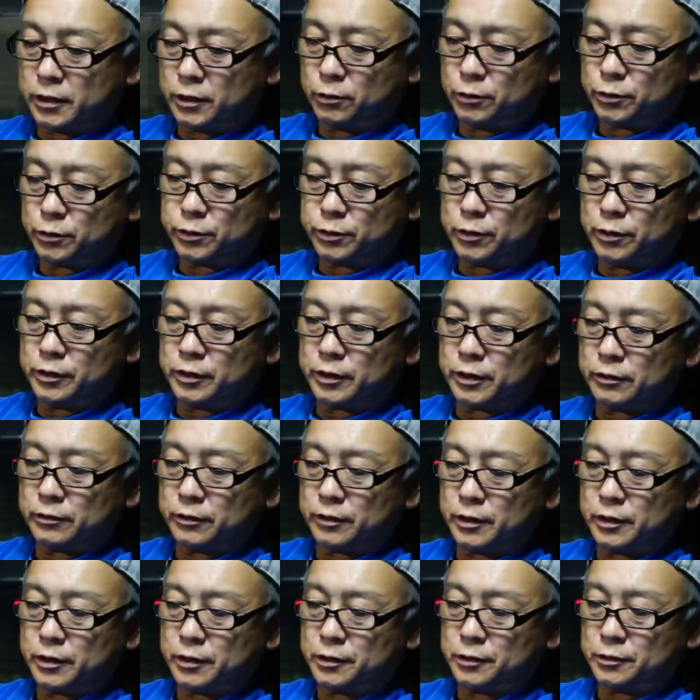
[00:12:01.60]
遅いんだよ
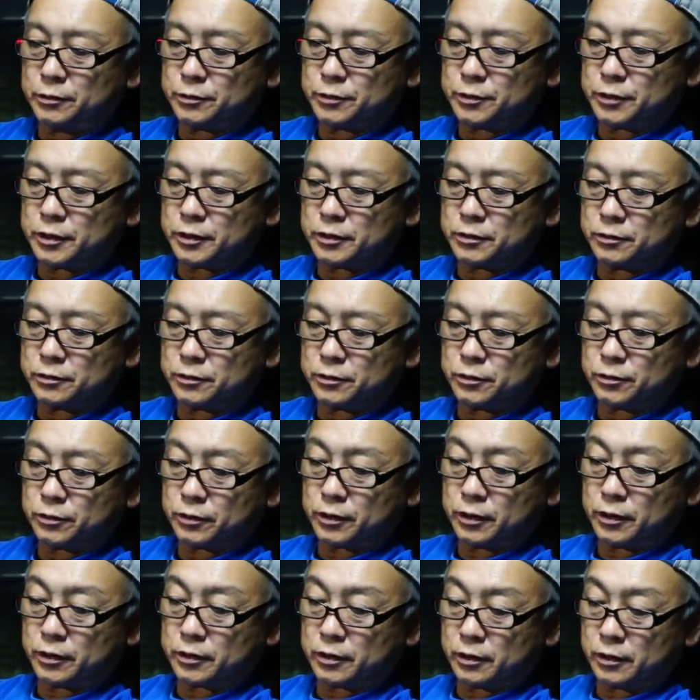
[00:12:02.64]
ねイオスキスの初
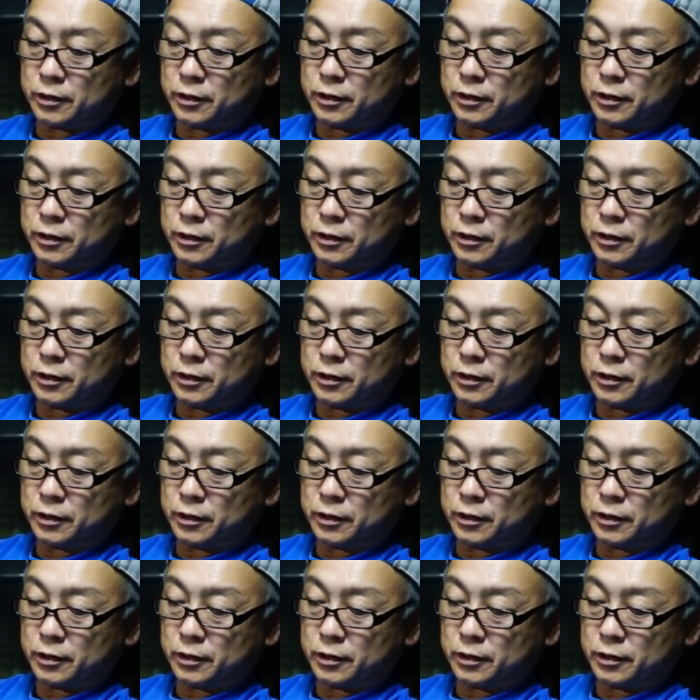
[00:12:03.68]
期型ねん